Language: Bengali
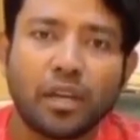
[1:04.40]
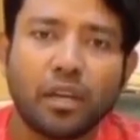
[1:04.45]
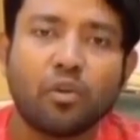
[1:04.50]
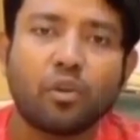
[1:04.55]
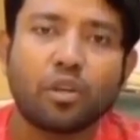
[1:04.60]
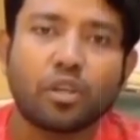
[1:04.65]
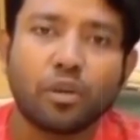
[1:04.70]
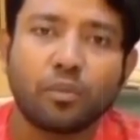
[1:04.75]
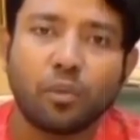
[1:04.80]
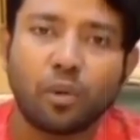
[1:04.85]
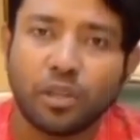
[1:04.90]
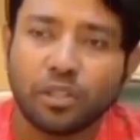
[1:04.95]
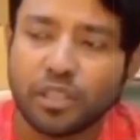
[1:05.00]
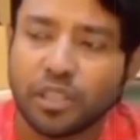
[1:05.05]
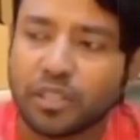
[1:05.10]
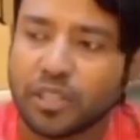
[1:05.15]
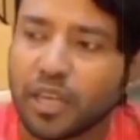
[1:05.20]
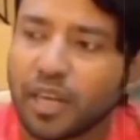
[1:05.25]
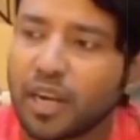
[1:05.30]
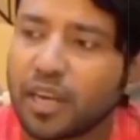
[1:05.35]
কেউ কথা
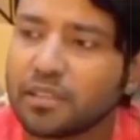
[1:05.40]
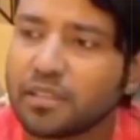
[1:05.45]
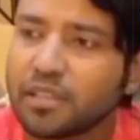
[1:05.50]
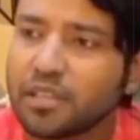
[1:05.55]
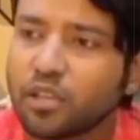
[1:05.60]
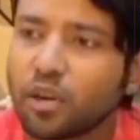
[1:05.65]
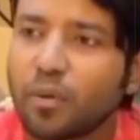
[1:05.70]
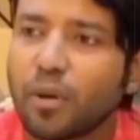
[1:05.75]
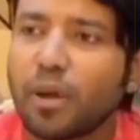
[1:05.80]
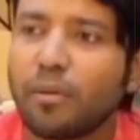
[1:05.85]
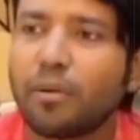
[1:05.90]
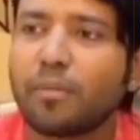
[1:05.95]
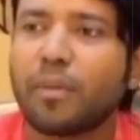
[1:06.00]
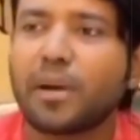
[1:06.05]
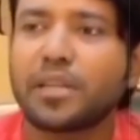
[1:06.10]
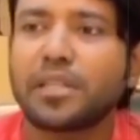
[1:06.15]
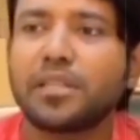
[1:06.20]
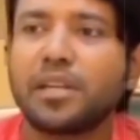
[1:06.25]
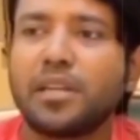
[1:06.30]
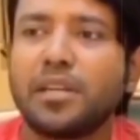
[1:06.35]
বলেছে যারা আছে সবাই আমার
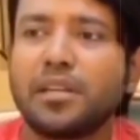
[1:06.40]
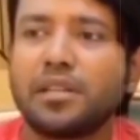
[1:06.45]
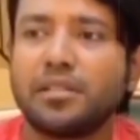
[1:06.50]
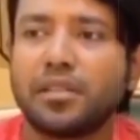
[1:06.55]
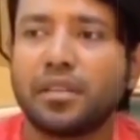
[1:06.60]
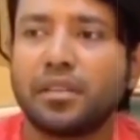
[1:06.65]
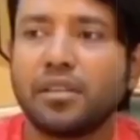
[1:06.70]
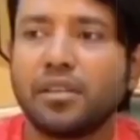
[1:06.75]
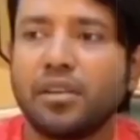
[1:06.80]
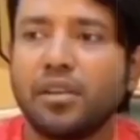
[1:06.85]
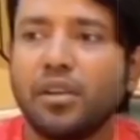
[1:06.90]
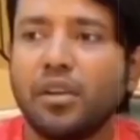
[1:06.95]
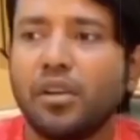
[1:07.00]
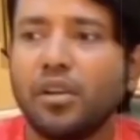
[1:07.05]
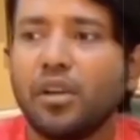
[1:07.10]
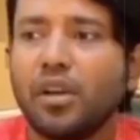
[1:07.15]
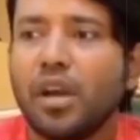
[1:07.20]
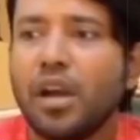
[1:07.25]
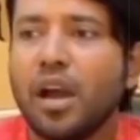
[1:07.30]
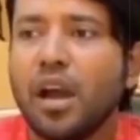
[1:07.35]
পাশে দাঁড়িয়েছেন
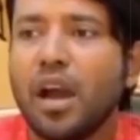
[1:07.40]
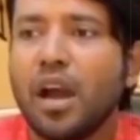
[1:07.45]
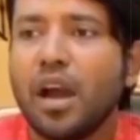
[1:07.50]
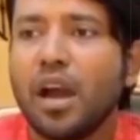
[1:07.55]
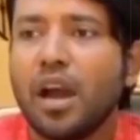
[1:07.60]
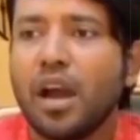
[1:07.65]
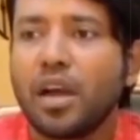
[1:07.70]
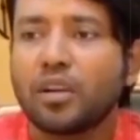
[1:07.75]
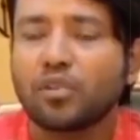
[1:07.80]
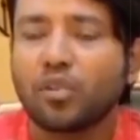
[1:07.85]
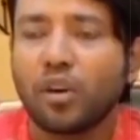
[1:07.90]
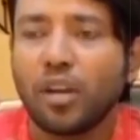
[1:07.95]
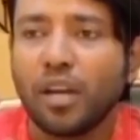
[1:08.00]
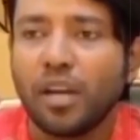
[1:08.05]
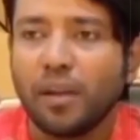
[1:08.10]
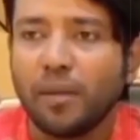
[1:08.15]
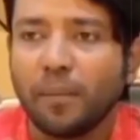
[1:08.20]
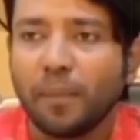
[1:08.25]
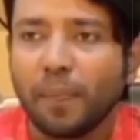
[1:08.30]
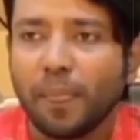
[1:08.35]
আসলে
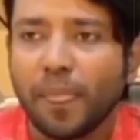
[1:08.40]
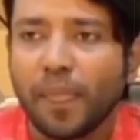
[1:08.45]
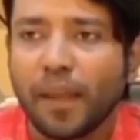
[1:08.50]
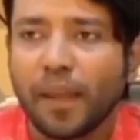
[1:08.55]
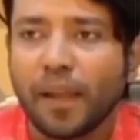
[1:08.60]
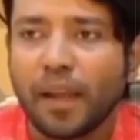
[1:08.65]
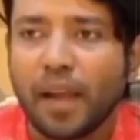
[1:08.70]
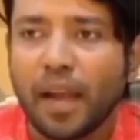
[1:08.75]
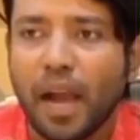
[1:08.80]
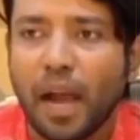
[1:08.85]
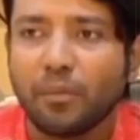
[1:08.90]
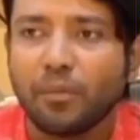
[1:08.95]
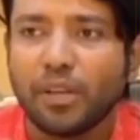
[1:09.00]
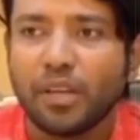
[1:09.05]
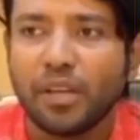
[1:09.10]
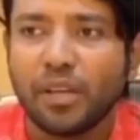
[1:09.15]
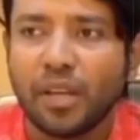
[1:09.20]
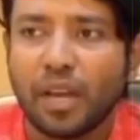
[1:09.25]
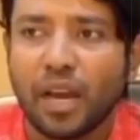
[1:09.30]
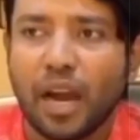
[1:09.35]

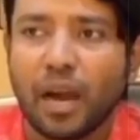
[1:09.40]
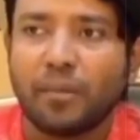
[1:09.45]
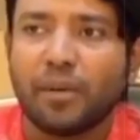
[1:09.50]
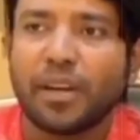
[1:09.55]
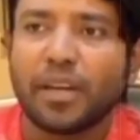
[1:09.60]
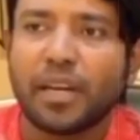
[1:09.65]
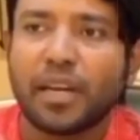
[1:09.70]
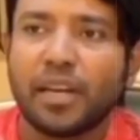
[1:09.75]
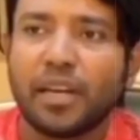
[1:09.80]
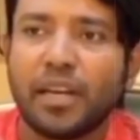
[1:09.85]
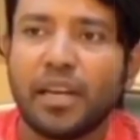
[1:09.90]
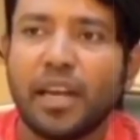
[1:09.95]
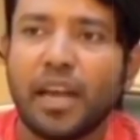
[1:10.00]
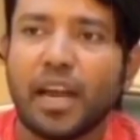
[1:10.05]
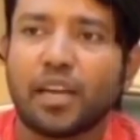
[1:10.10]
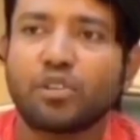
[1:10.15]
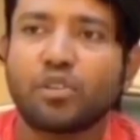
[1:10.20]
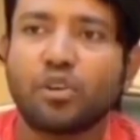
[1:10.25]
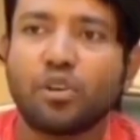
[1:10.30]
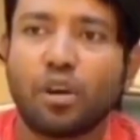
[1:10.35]
আমি আমার এখানে
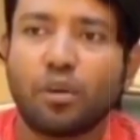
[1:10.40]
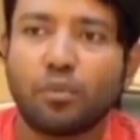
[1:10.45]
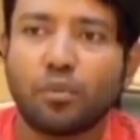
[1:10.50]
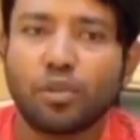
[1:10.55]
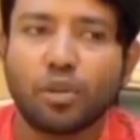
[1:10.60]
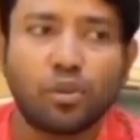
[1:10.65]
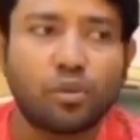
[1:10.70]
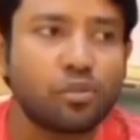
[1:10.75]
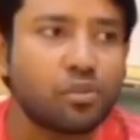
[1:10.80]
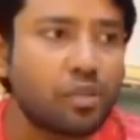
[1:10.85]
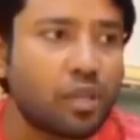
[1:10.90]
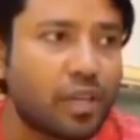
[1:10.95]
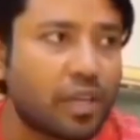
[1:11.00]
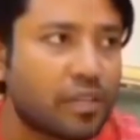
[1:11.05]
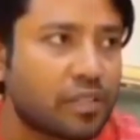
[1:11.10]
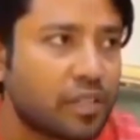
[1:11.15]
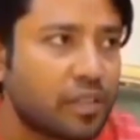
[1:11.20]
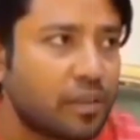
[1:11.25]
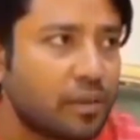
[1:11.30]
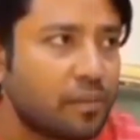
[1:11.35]
একশো কর্মসংস্থান
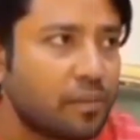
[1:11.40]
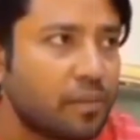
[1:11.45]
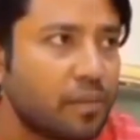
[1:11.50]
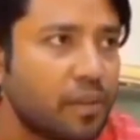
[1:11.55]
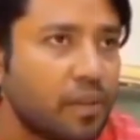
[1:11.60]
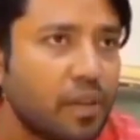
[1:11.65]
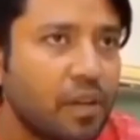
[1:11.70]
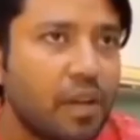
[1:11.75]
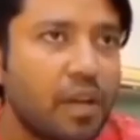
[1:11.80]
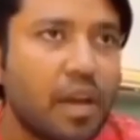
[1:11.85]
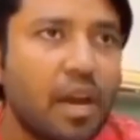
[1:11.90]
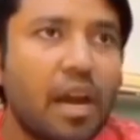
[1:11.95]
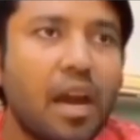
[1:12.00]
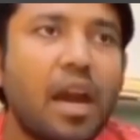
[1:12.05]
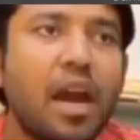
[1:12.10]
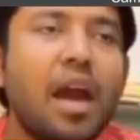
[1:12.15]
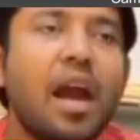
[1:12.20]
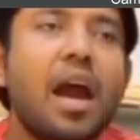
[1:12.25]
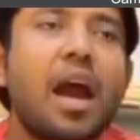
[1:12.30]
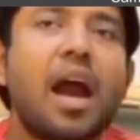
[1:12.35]
আছে
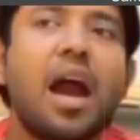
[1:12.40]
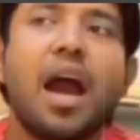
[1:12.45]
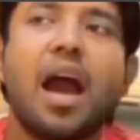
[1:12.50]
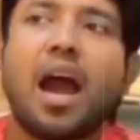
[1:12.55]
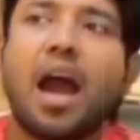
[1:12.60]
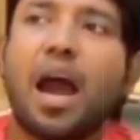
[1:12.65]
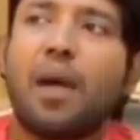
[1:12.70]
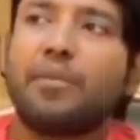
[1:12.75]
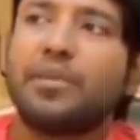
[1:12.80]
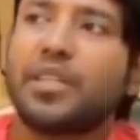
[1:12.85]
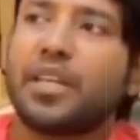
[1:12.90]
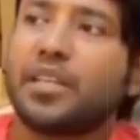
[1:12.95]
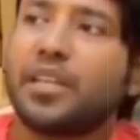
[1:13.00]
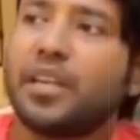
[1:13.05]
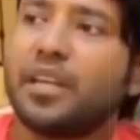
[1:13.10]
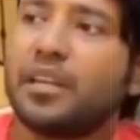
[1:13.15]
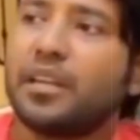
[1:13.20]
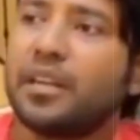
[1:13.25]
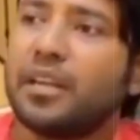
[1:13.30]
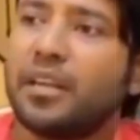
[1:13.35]
আমি যাদের